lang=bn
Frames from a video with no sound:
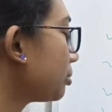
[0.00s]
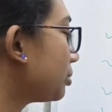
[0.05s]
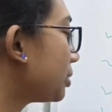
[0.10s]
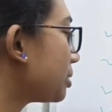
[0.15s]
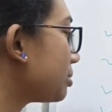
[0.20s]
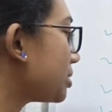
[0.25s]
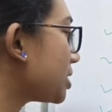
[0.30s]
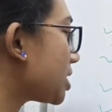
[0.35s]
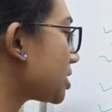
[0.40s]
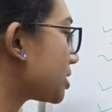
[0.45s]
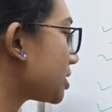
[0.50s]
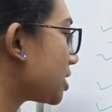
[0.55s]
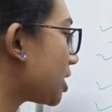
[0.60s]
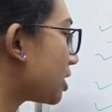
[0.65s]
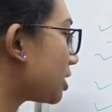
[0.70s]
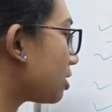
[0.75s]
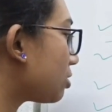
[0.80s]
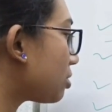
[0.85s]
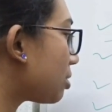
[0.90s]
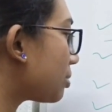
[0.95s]
প্রিভিয়াস
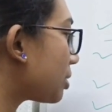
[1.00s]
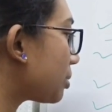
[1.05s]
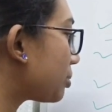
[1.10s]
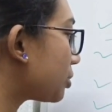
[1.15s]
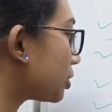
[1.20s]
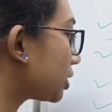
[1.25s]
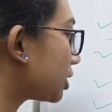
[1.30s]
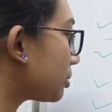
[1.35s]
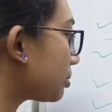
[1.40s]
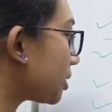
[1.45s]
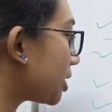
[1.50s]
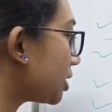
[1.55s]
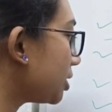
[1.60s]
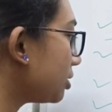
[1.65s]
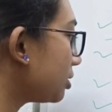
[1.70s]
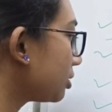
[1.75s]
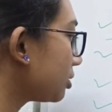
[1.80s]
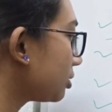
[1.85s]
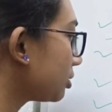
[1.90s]
ইয়ারটাও আমরা পড়তে পারি